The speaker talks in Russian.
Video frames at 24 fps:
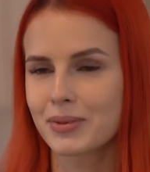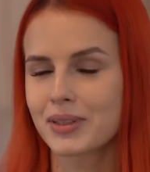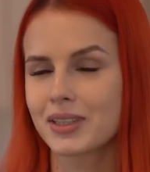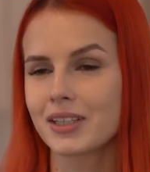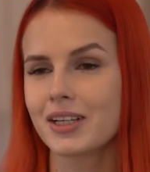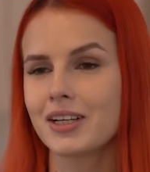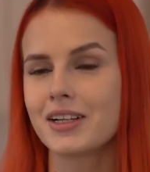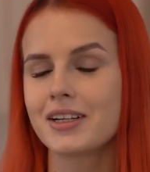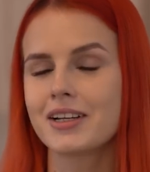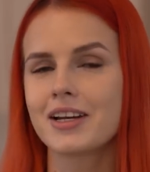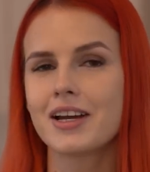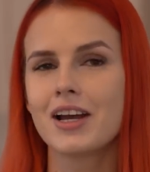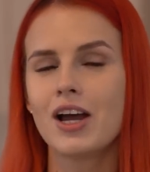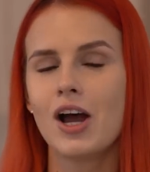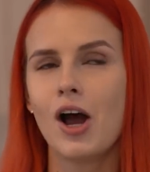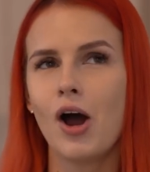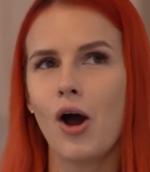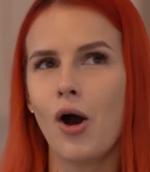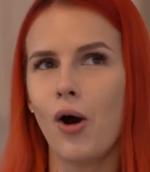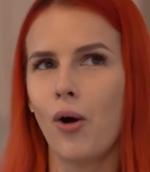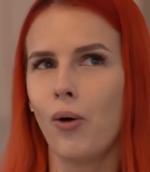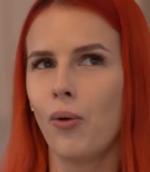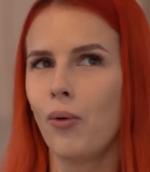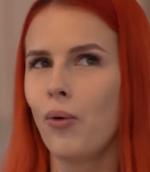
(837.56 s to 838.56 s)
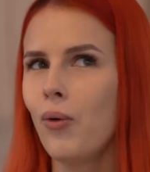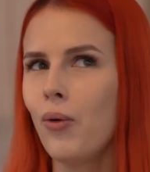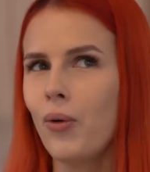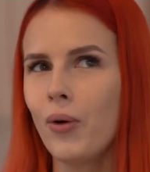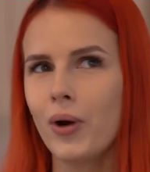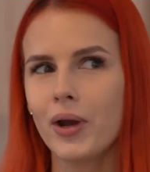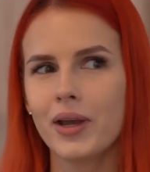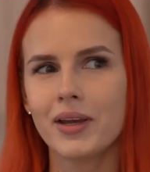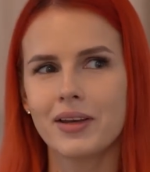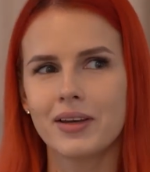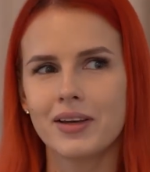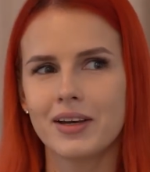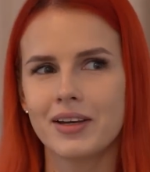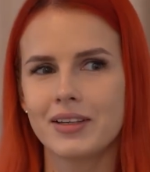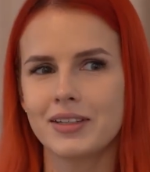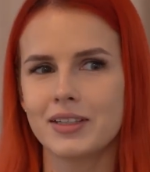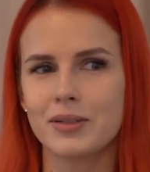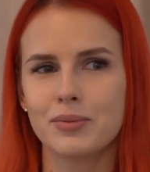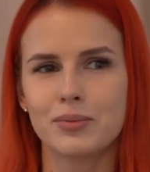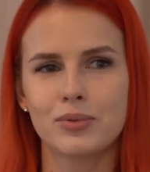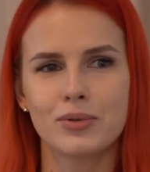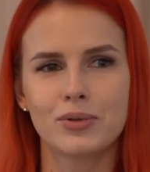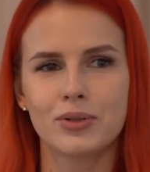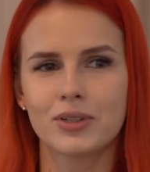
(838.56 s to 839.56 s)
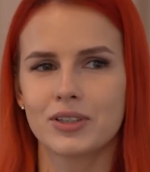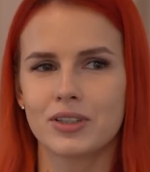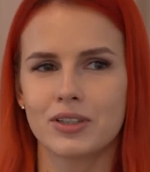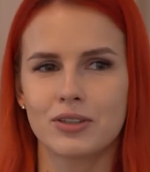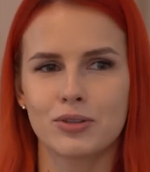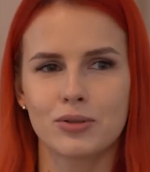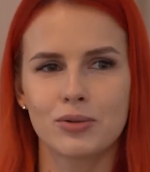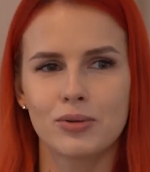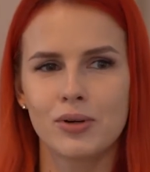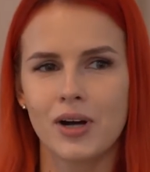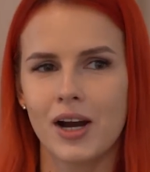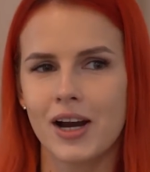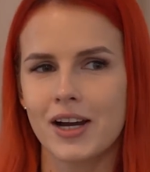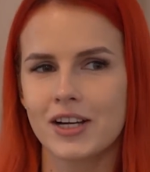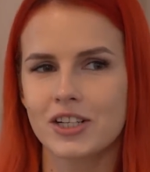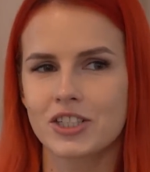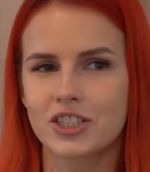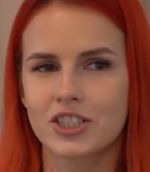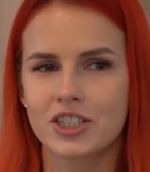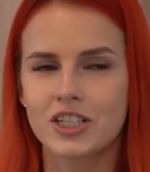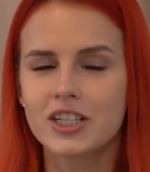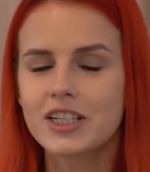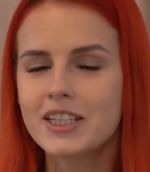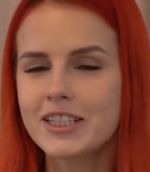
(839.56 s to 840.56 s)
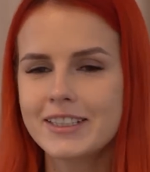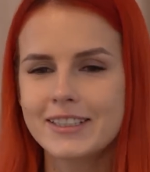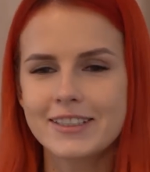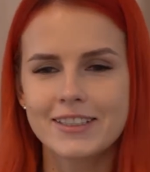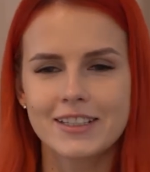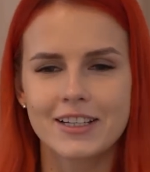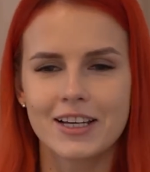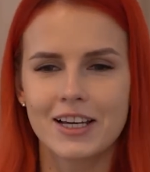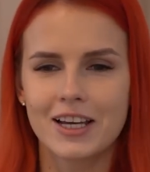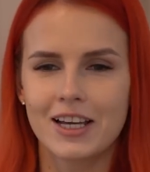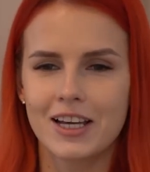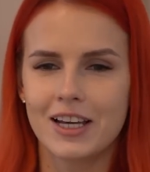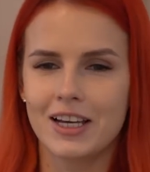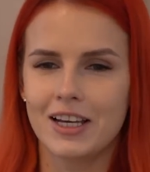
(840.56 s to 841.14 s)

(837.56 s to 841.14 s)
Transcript: писали, ой, это просто другая жизнь.